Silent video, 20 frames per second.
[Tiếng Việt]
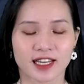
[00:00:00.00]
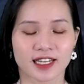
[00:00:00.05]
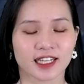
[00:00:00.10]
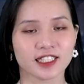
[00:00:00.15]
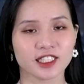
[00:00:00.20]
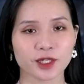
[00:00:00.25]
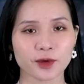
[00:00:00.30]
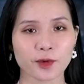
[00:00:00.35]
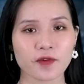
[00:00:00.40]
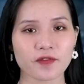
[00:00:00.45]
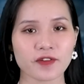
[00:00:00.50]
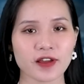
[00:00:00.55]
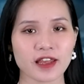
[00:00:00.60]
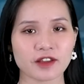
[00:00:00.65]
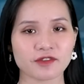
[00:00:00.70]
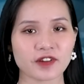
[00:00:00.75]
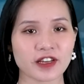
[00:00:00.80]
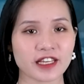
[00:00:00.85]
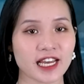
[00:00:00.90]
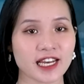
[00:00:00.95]
Kính chúc quý
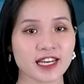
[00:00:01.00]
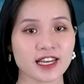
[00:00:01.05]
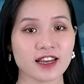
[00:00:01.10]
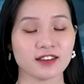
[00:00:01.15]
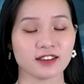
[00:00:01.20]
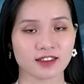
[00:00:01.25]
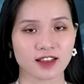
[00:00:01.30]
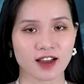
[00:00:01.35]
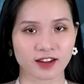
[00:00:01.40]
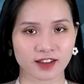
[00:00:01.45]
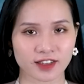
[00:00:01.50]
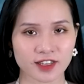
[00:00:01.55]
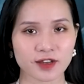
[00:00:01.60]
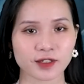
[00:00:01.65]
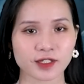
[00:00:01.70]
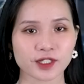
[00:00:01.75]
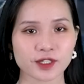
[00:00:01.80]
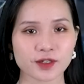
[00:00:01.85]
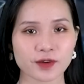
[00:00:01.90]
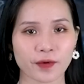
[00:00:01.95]
vị và gia đình thật
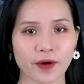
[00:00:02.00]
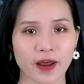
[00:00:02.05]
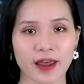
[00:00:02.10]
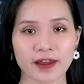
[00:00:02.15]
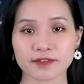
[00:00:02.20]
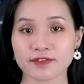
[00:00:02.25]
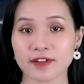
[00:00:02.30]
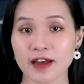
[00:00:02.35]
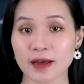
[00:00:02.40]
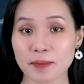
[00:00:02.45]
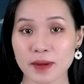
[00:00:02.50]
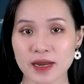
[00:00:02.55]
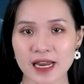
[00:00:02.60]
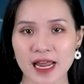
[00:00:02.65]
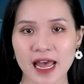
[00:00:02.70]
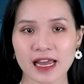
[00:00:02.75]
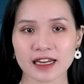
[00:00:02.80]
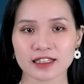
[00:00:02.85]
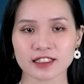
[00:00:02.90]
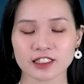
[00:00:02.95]
nhiều sức khỏe và bình
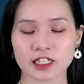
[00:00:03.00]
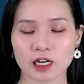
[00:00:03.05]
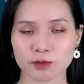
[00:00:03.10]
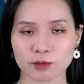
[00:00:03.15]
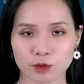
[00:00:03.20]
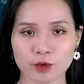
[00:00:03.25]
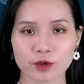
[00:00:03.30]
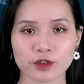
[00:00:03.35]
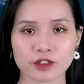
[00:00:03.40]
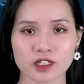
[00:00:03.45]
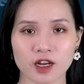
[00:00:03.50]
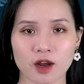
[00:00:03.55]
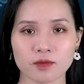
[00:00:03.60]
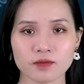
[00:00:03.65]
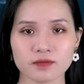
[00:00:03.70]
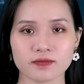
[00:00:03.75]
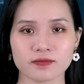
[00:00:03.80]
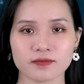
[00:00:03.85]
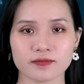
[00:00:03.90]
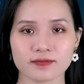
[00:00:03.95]
an trong cuộc sống.